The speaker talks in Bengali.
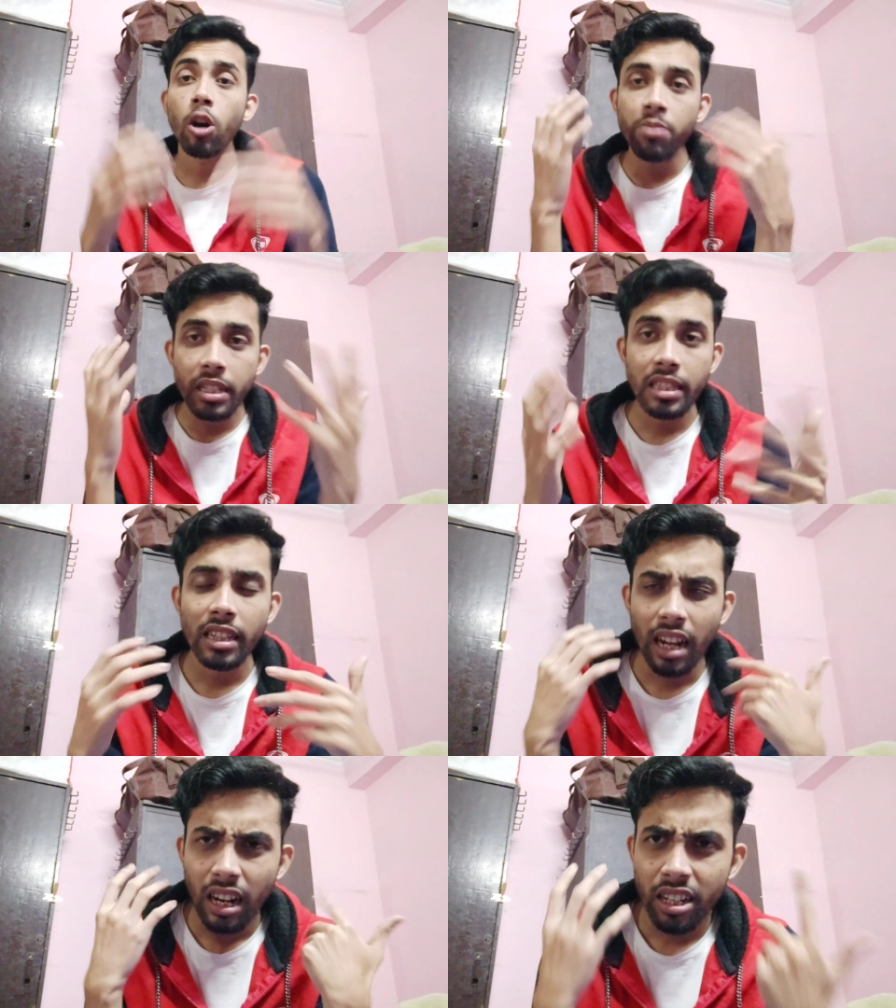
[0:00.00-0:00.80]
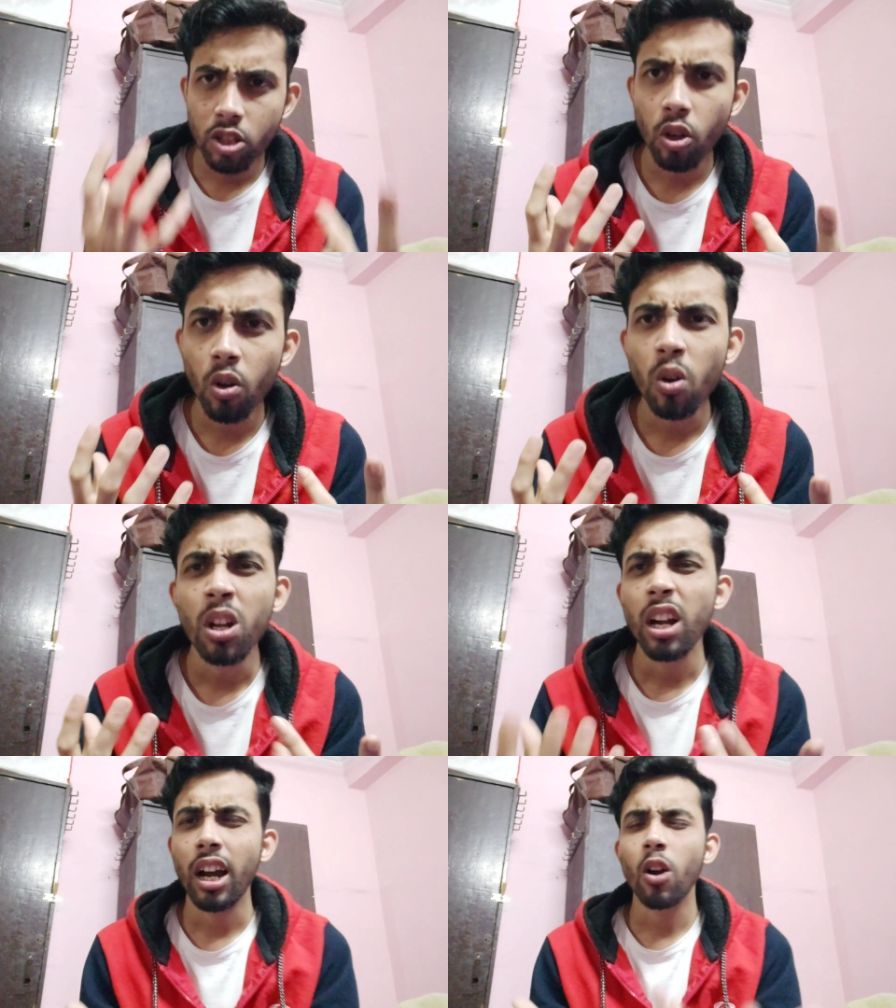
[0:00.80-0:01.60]
এরম চিন্তাধারা নিয়ে চলো
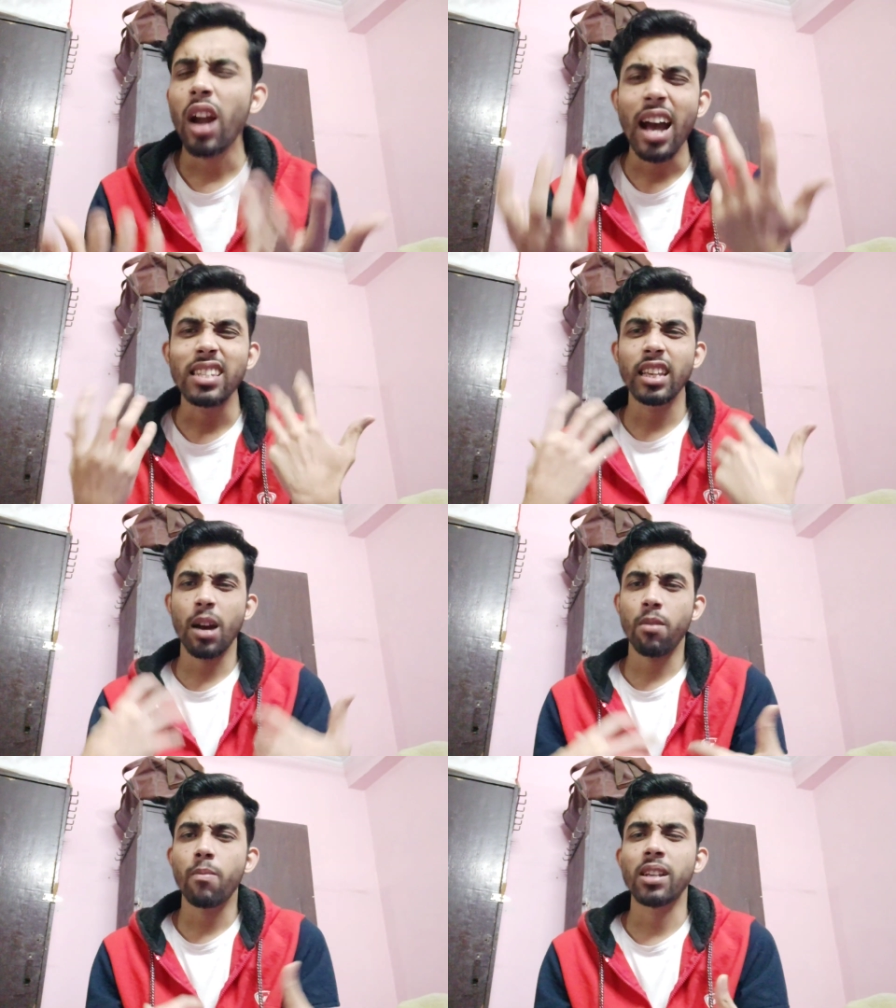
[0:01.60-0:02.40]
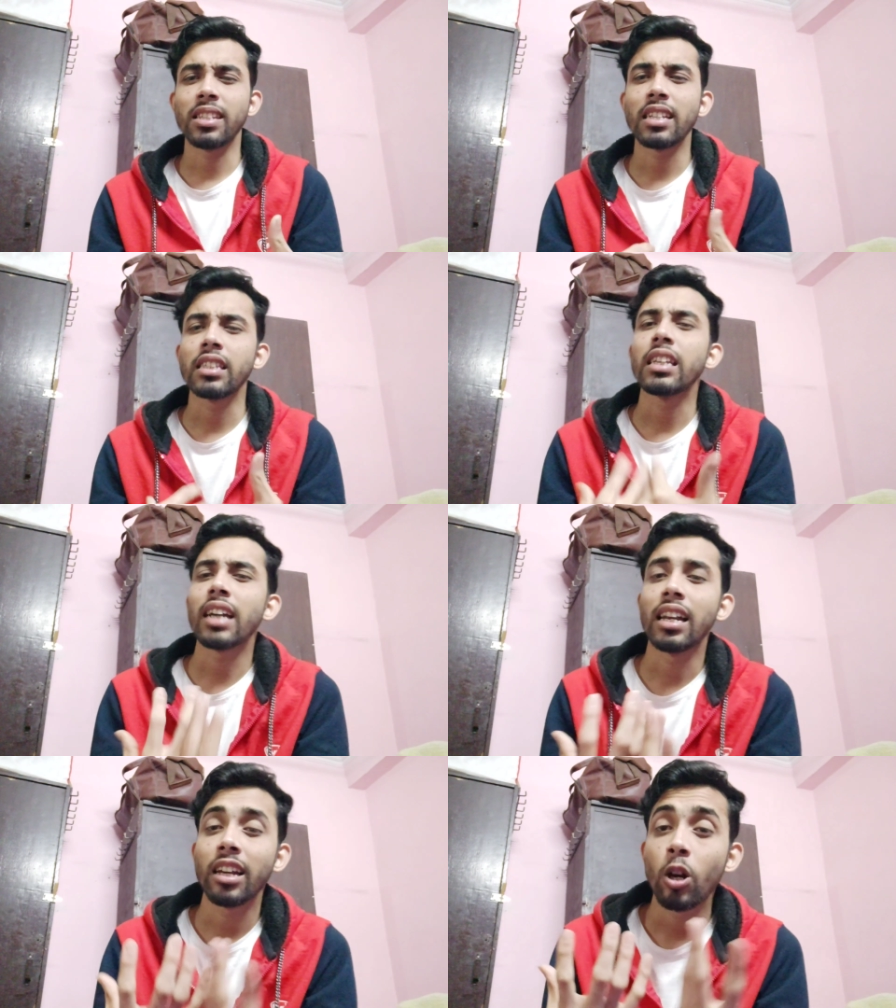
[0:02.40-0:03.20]
কারণ আজকে আমরা বাঁচিয়ে আছি
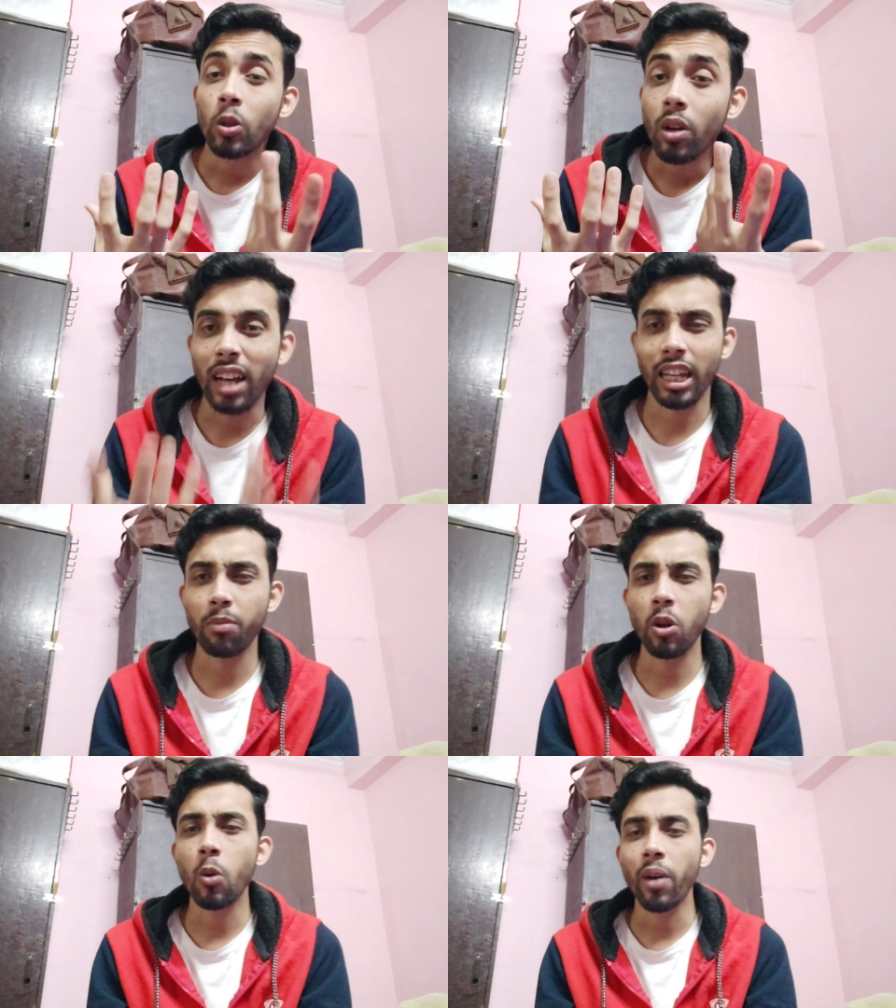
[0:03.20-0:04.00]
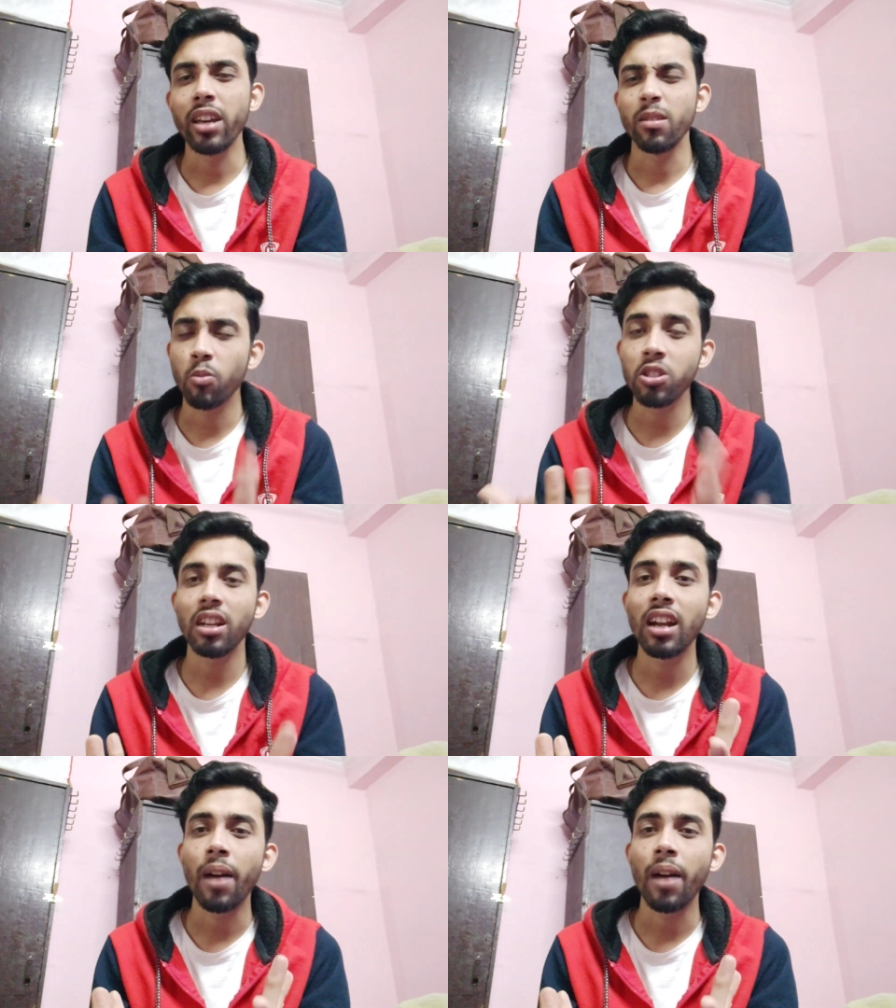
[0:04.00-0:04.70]
কালকে হয়তো না থাকবেও পাই বুঝছেন